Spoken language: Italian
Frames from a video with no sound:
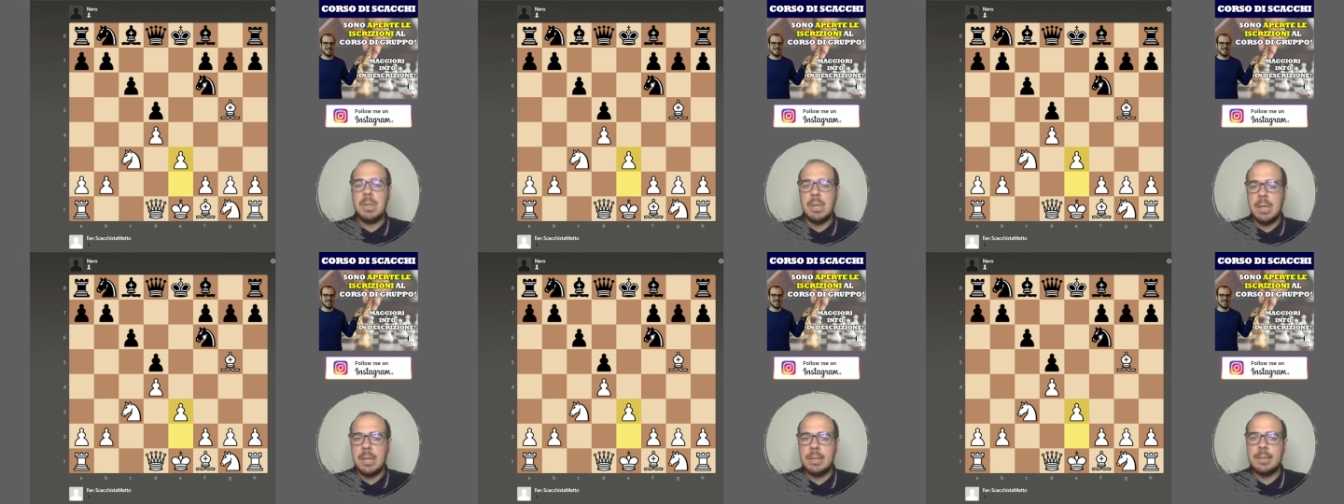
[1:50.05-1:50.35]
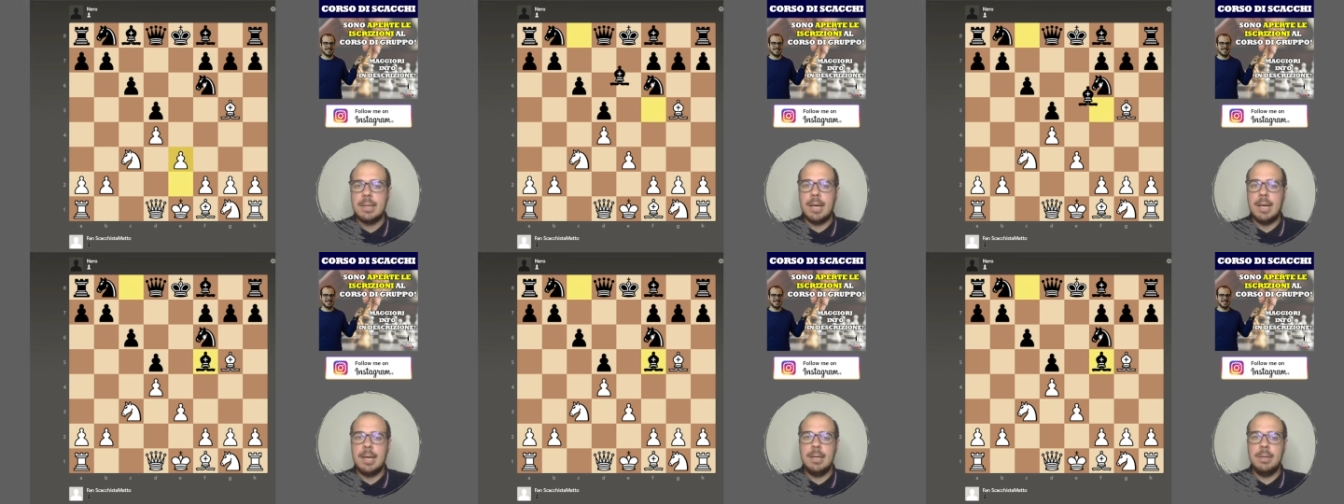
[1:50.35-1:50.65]

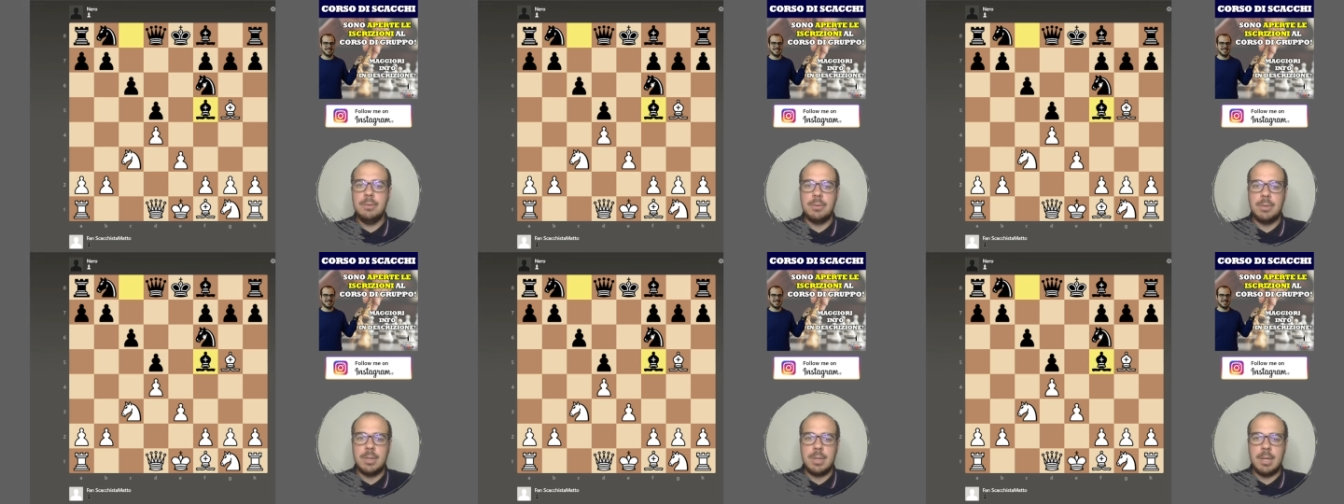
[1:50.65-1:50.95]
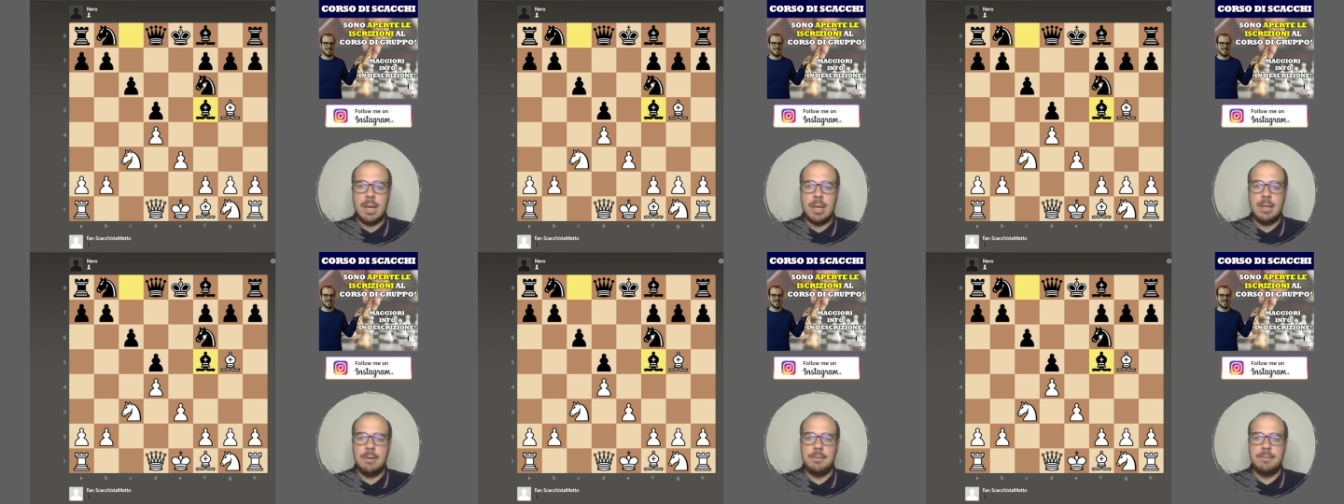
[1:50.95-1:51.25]
E3, ok,
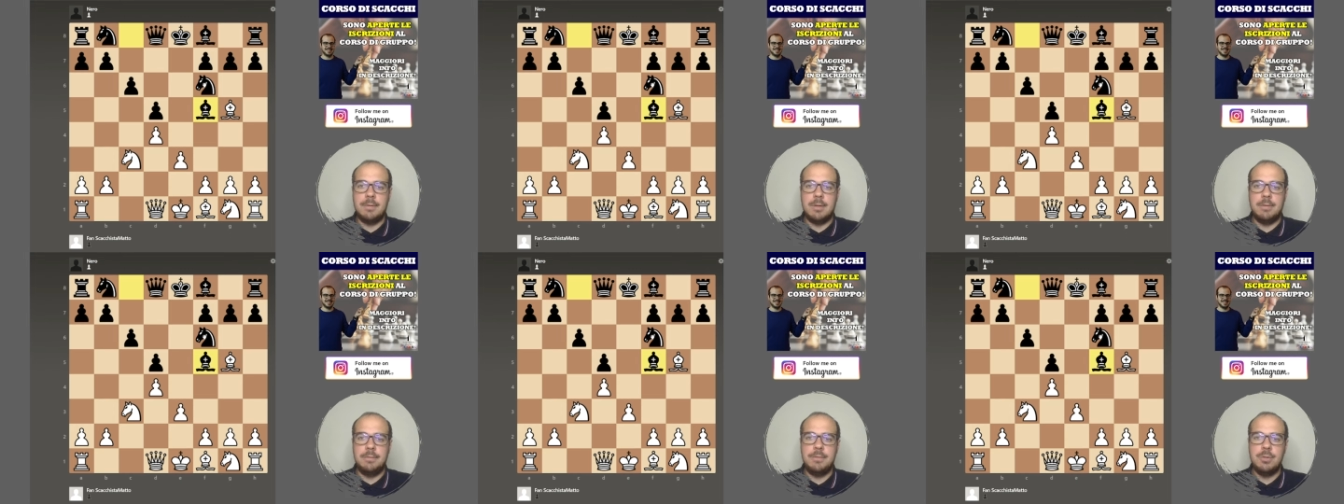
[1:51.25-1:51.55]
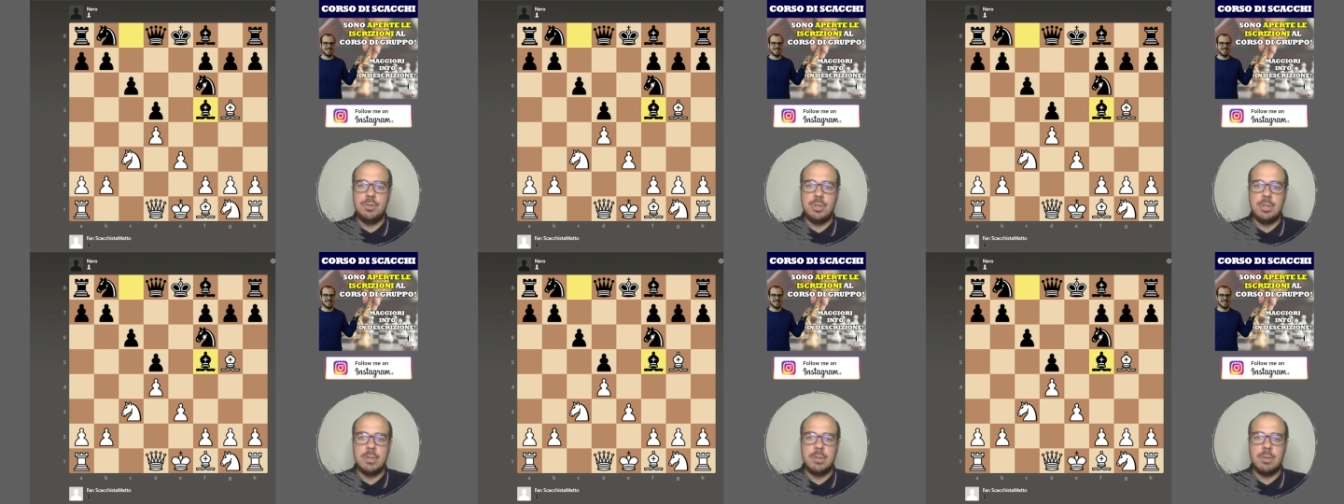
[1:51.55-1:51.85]
alfiere
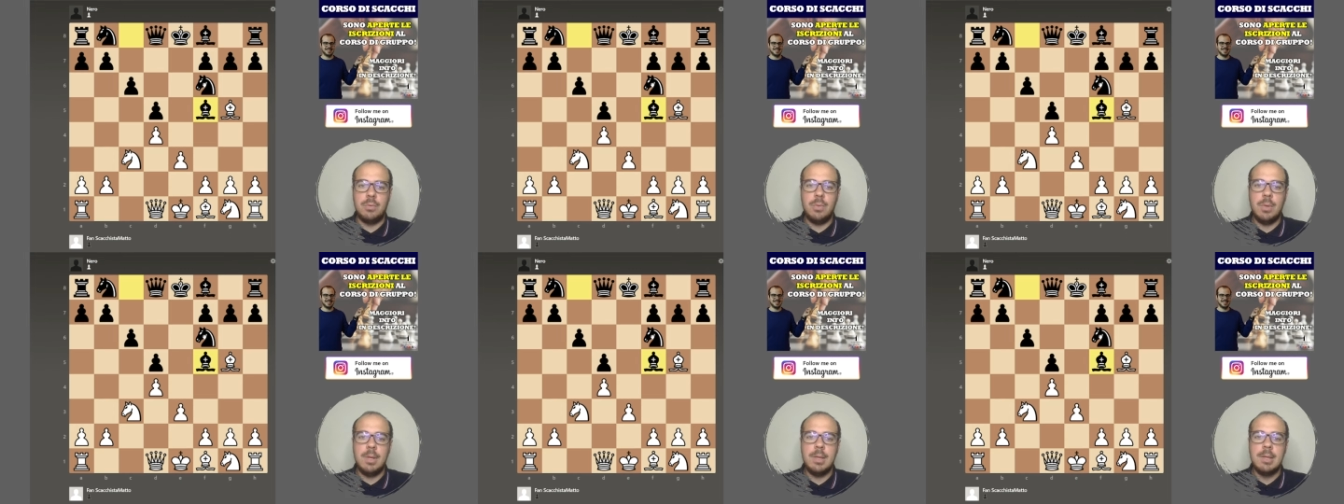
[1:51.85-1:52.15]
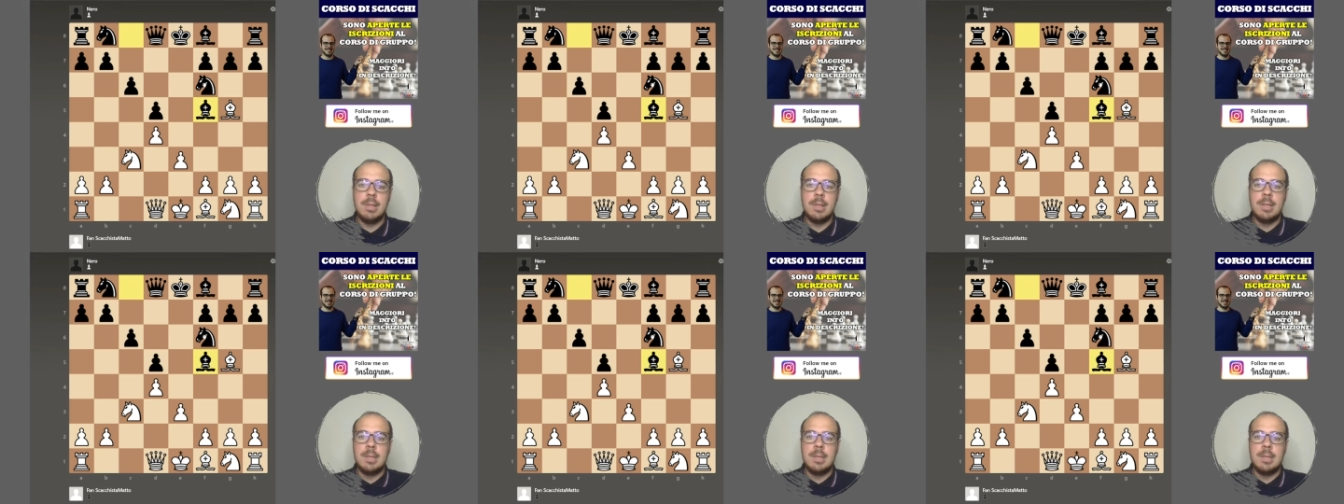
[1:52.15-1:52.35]
F5